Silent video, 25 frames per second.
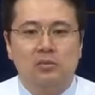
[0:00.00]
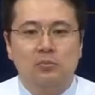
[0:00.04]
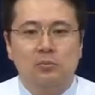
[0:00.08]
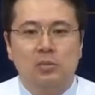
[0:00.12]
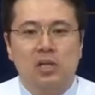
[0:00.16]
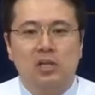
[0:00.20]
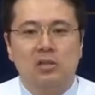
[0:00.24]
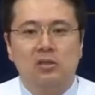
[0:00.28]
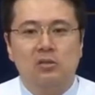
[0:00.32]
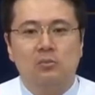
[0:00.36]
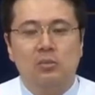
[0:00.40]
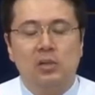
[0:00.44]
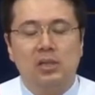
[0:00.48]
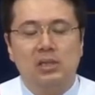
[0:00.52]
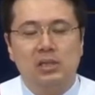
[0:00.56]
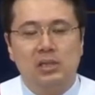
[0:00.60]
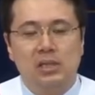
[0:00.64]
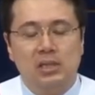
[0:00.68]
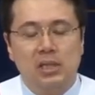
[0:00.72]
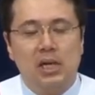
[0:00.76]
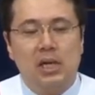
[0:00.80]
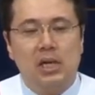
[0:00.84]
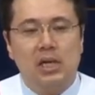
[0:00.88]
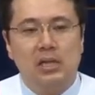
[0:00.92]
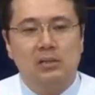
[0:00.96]
んどん
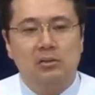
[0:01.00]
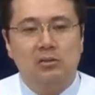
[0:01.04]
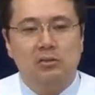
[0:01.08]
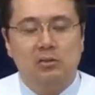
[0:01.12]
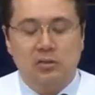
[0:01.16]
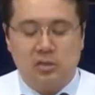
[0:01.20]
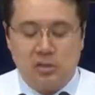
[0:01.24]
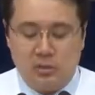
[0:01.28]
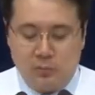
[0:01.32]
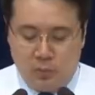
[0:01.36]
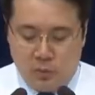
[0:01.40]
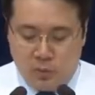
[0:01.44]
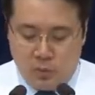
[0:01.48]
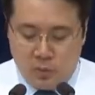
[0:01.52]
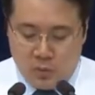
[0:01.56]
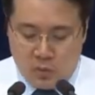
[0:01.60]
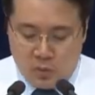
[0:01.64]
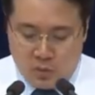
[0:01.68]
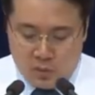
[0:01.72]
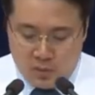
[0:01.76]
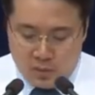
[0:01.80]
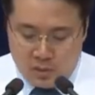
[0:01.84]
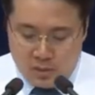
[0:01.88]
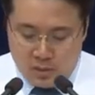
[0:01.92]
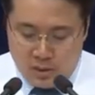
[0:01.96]
過ぎていくこ
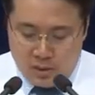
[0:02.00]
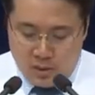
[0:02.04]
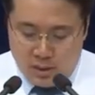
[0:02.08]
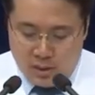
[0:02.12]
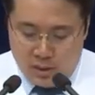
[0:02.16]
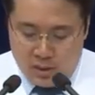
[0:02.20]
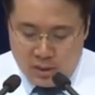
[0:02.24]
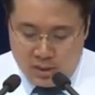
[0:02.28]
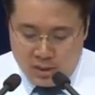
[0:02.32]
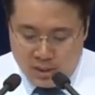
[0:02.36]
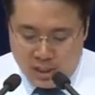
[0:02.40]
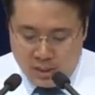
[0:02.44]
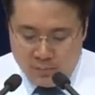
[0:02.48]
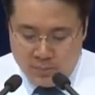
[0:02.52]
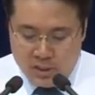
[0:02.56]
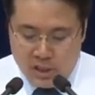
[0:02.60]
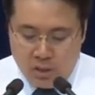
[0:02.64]
とを見ると